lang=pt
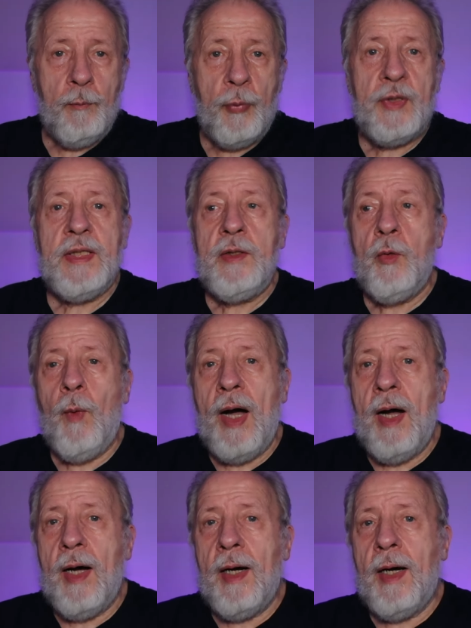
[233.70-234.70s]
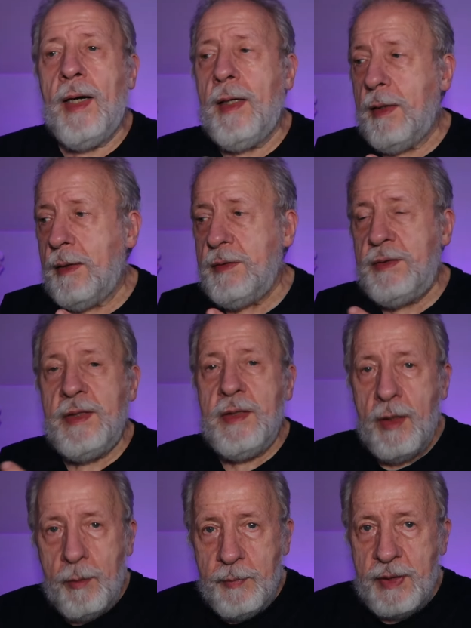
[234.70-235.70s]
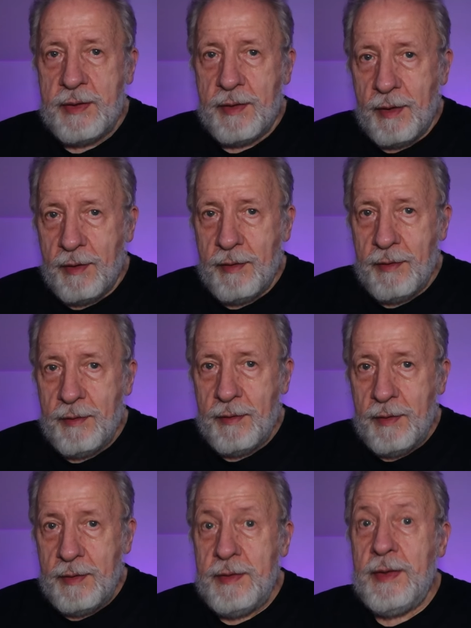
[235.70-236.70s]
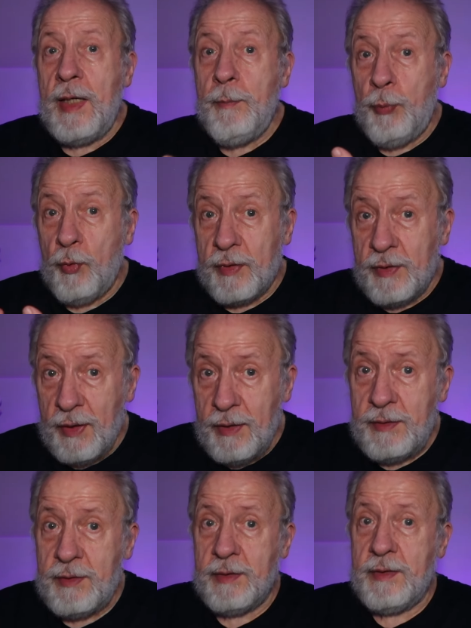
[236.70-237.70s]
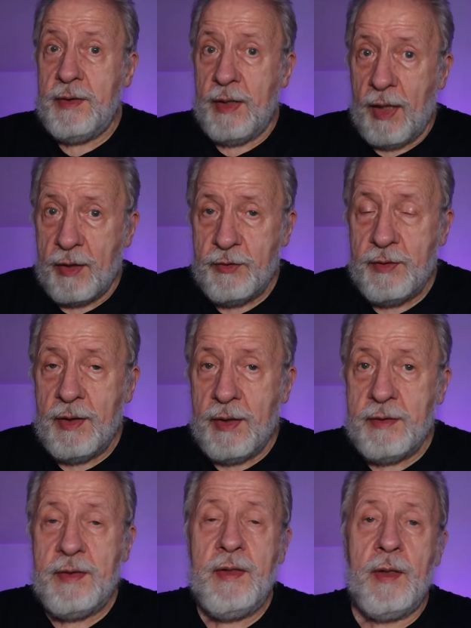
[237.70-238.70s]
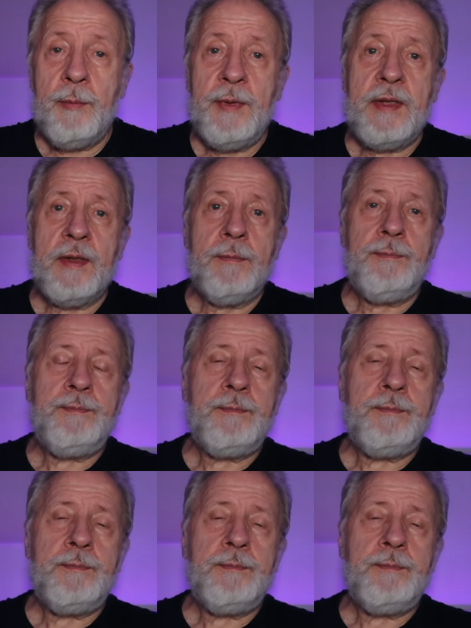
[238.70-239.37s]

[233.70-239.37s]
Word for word: porque não há a dinâmica e é importante que haja a dinâmica.